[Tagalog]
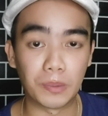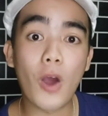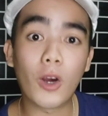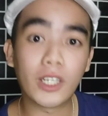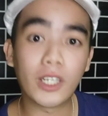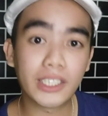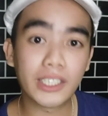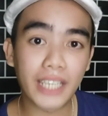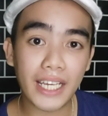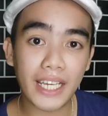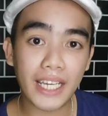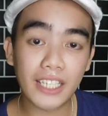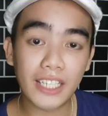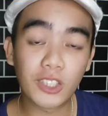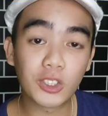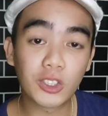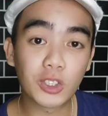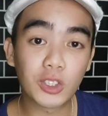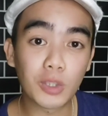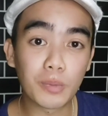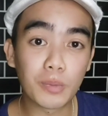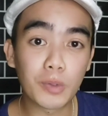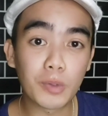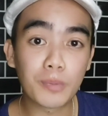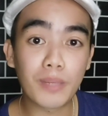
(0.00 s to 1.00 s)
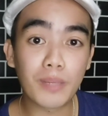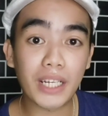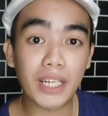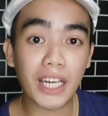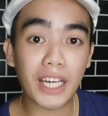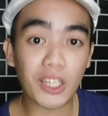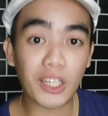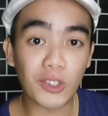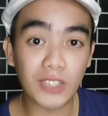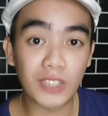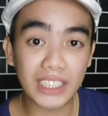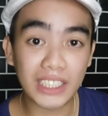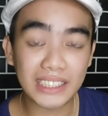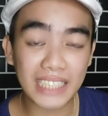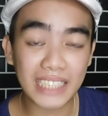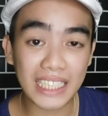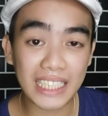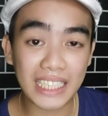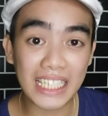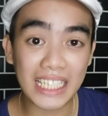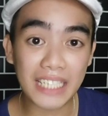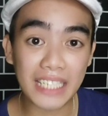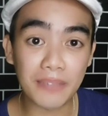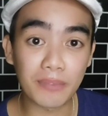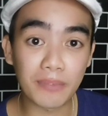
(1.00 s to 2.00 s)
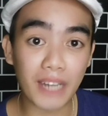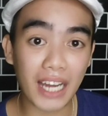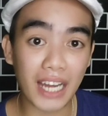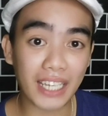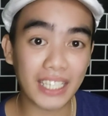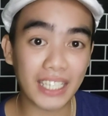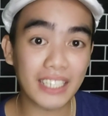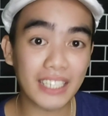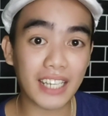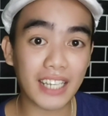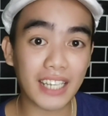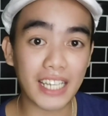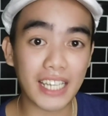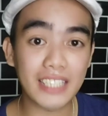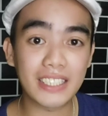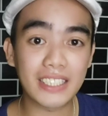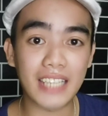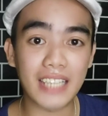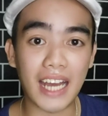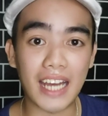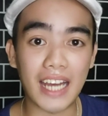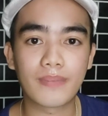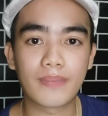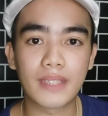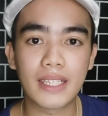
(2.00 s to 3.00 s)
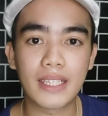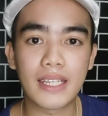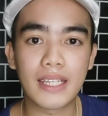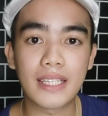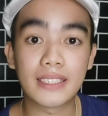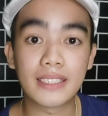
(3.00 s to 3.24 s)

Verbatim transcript: Or dahil gusto mong magkaroon ng sariling bragging rights at